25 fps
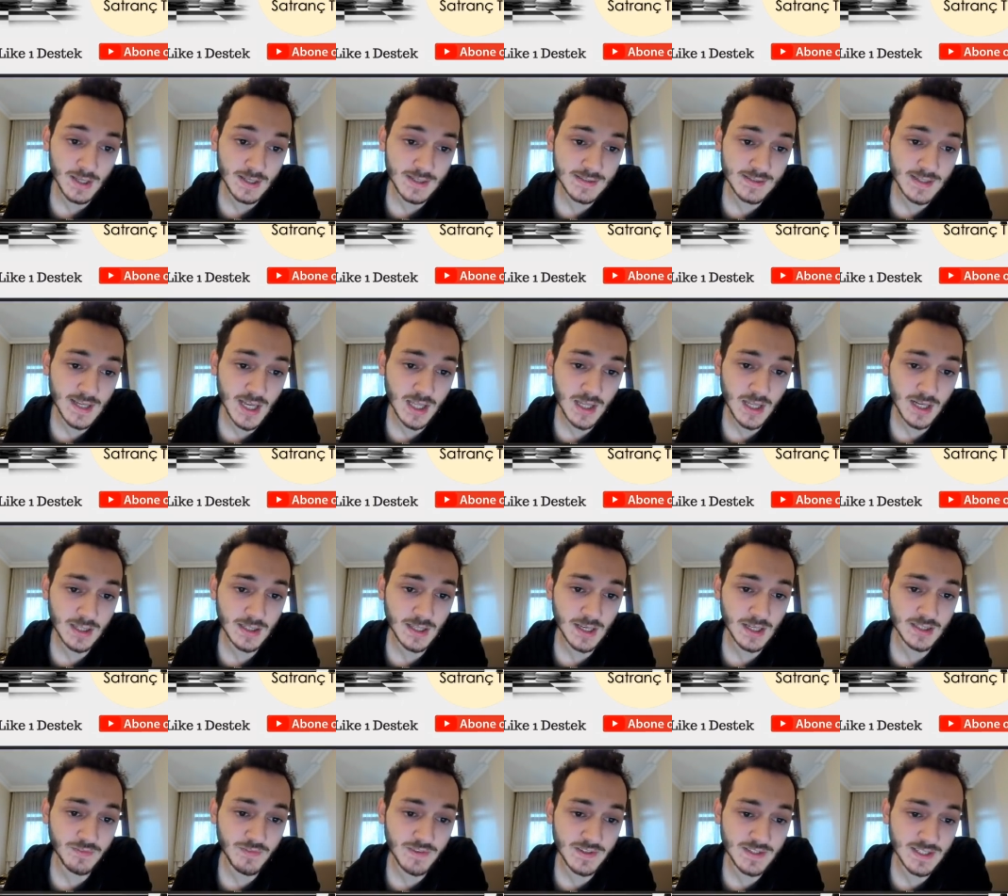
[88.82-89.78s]
e, siyahlar da
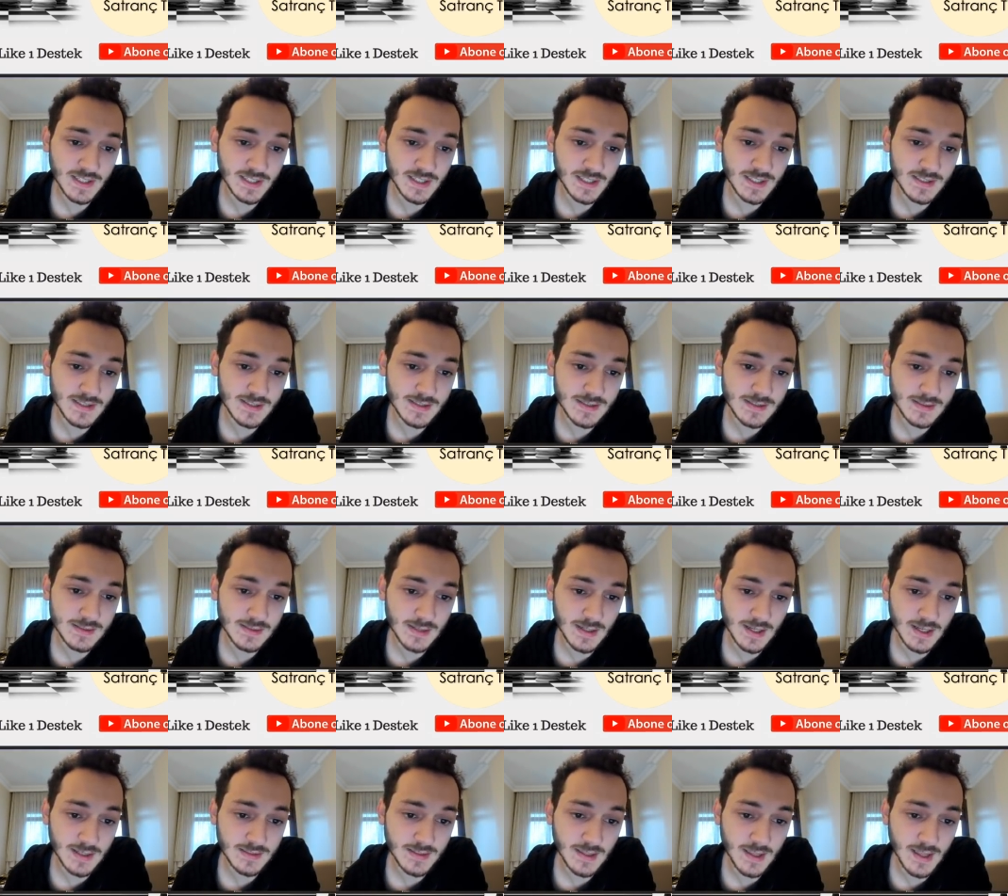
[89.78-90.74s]
at F8,
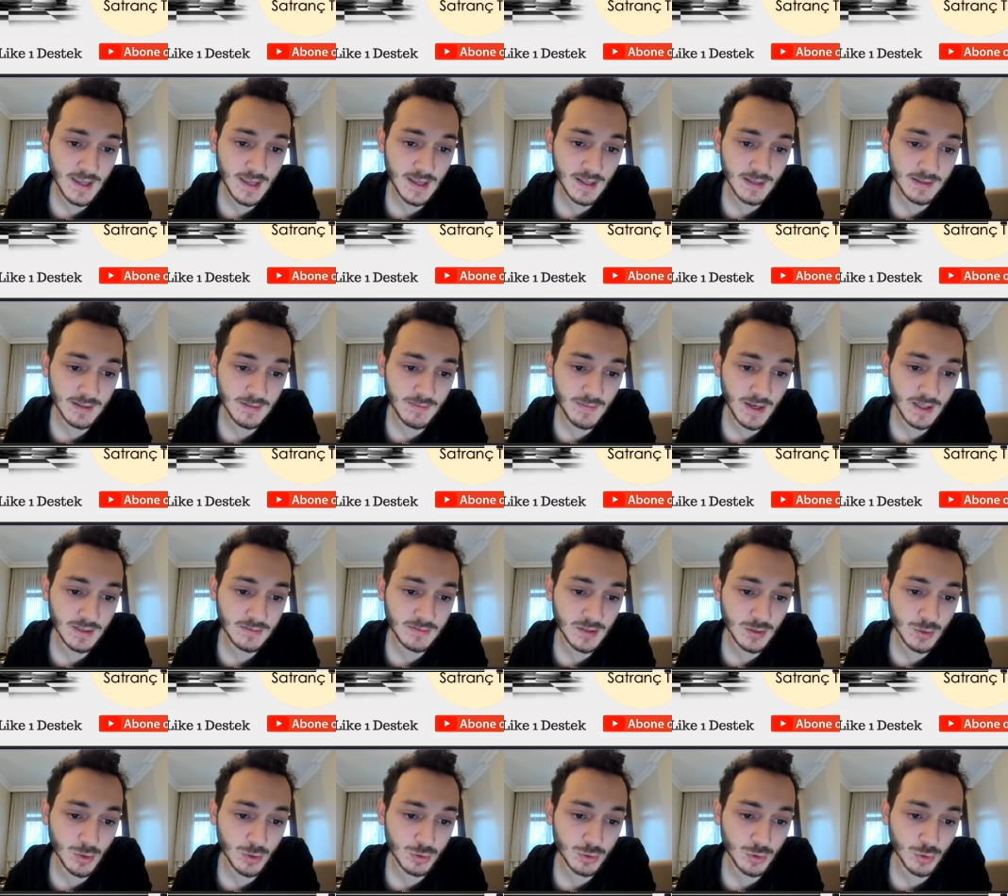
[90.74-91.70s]
at E6 ve at
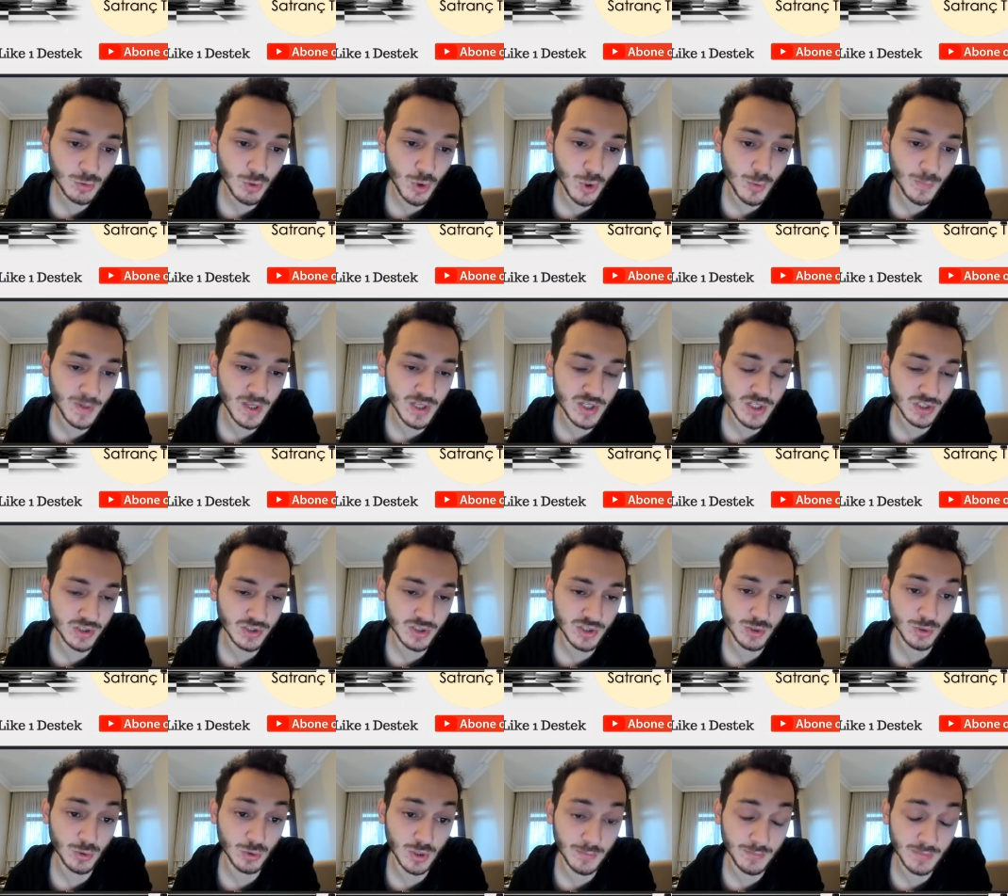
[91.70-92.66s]
D4 de koymaya
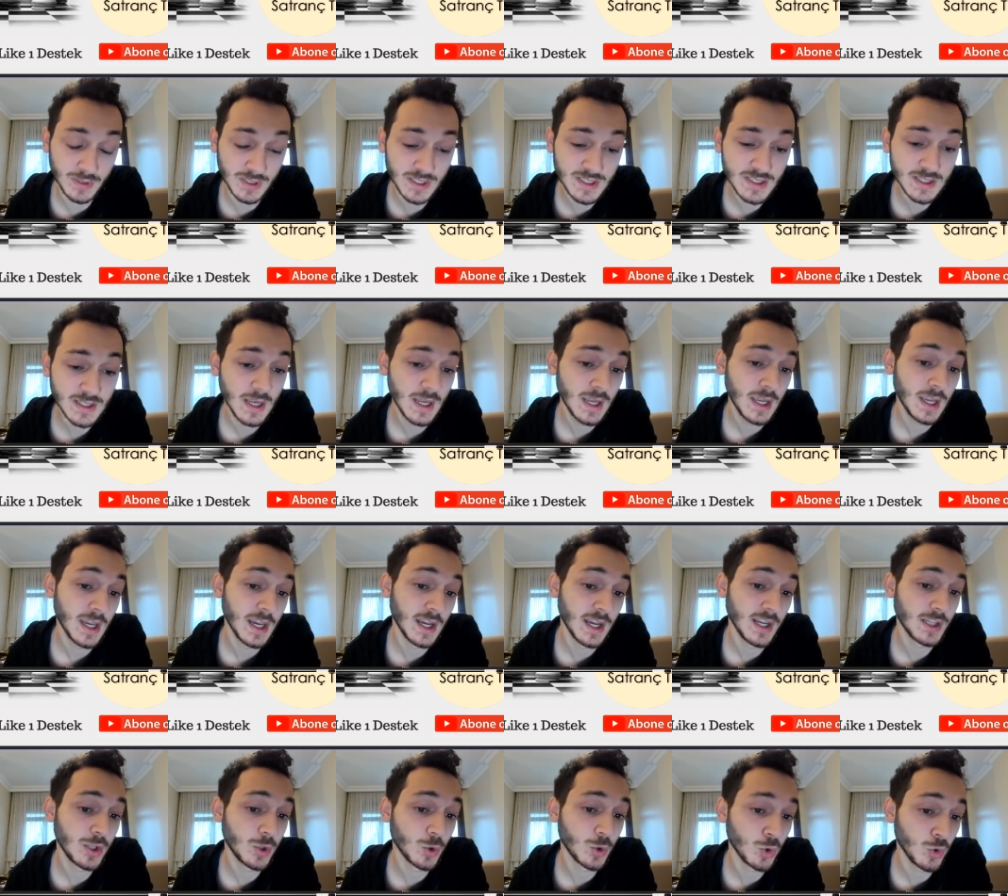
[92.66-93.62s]
çalışıyor olabilir.
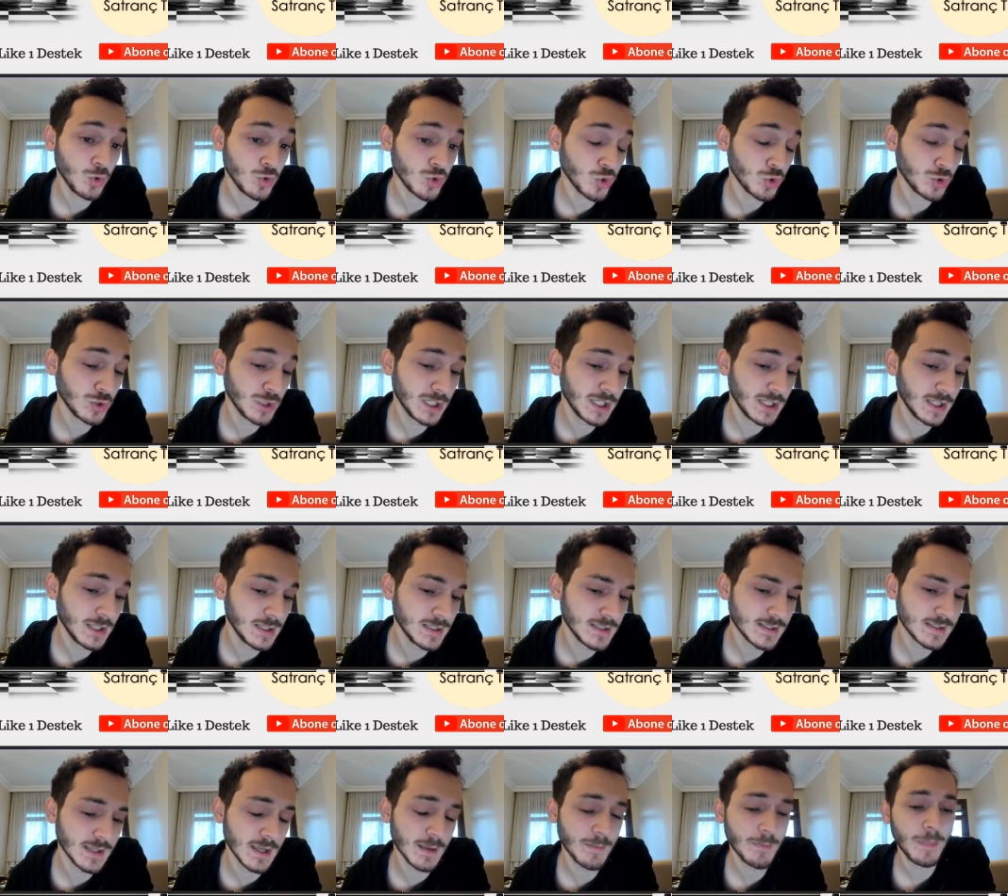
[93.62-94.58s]
Hele ki oyun sonuna
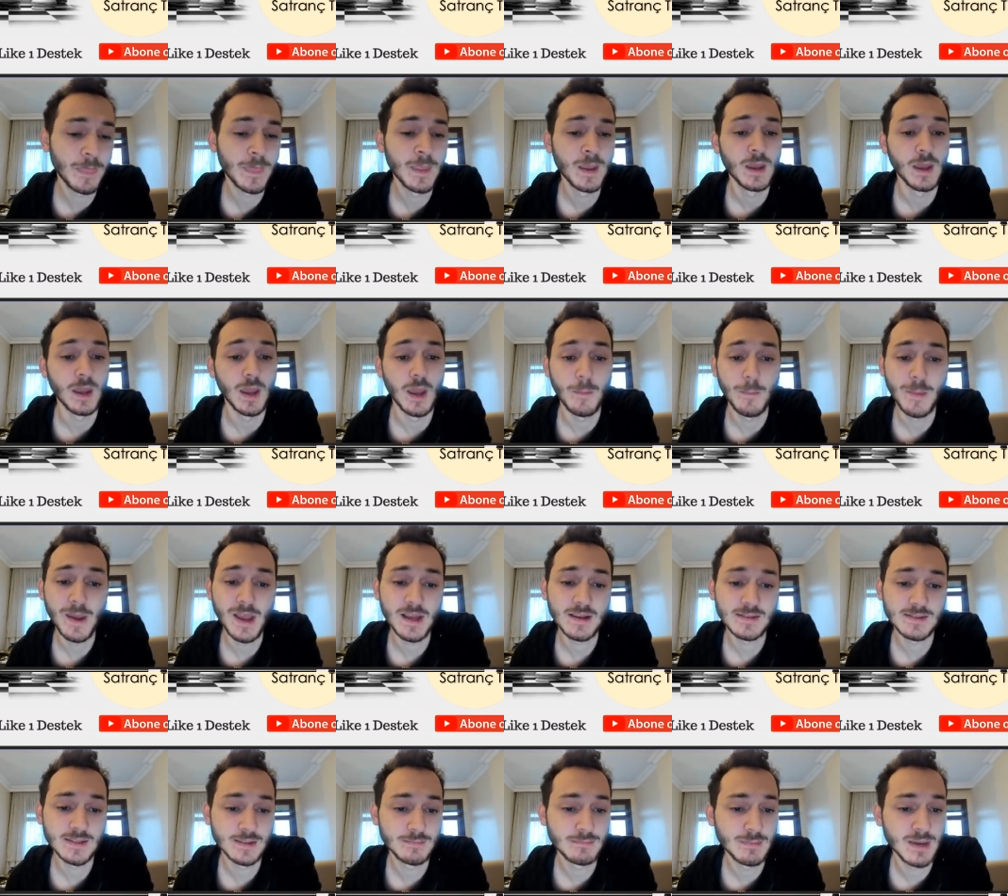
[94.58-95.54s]
gelirse e,
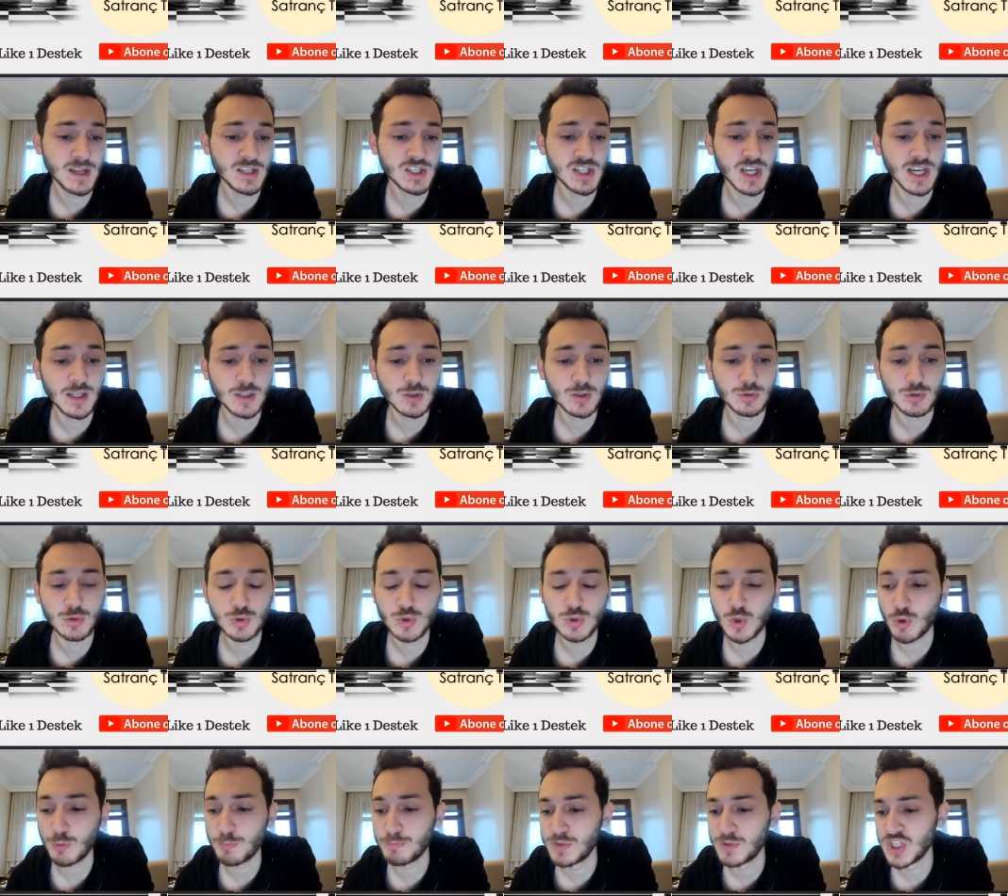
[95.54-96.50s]
beyazların bence elle tutulur
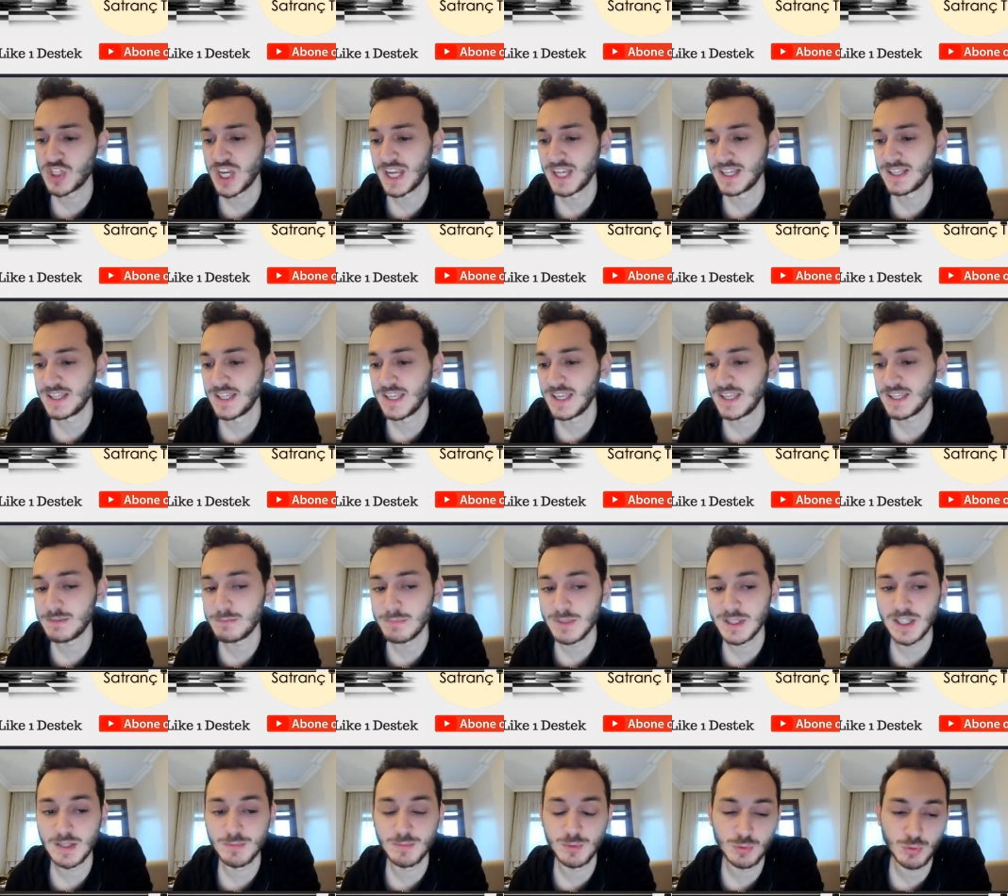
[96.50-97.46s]
çok bir şey elde
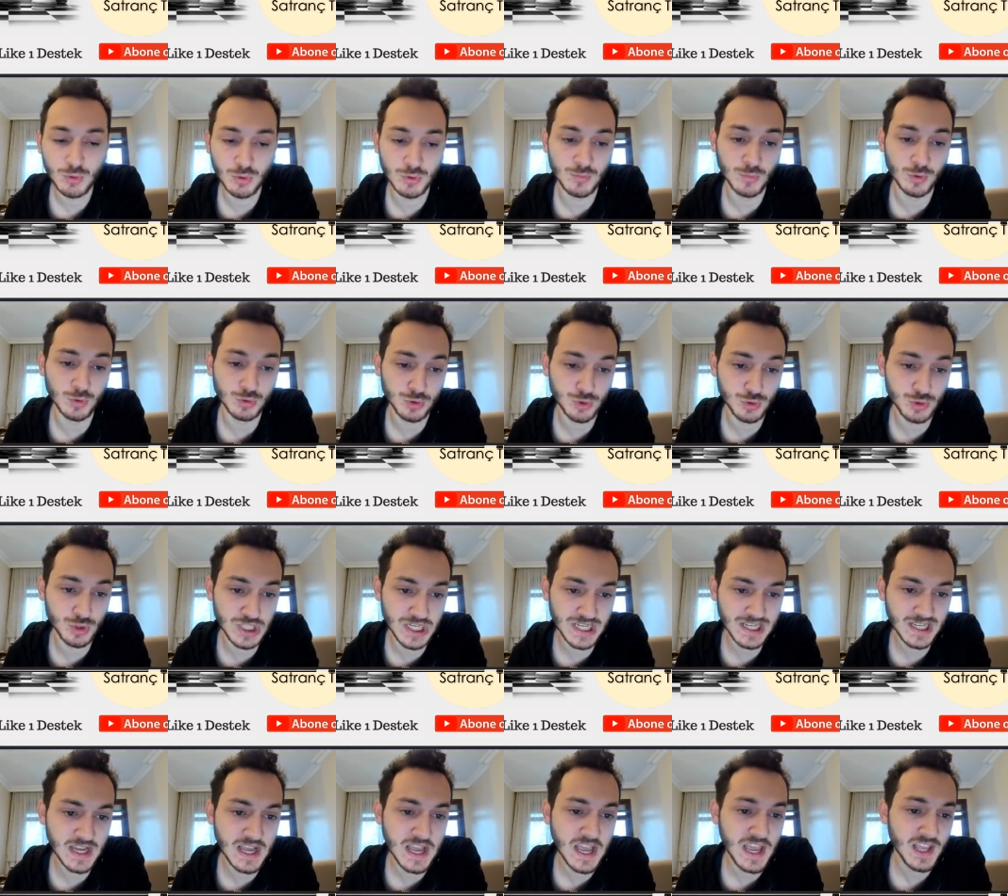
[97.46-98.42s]
etmediği bir konum
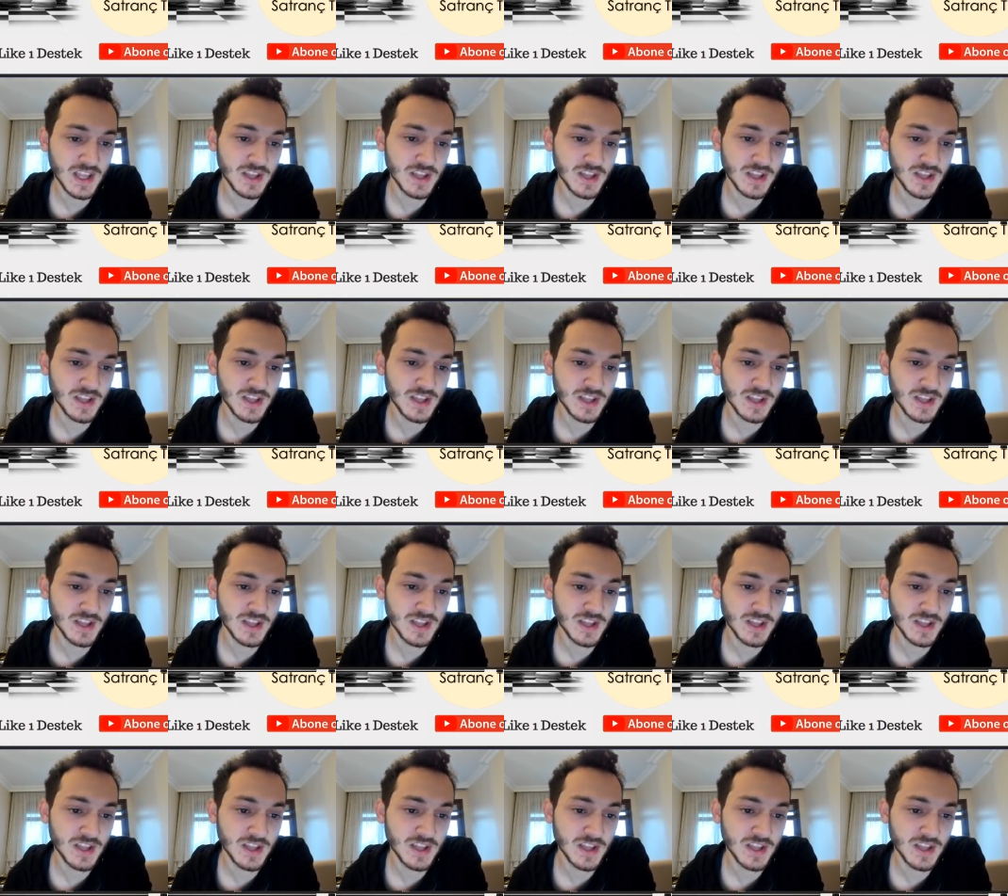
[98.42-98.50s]
oluşacak.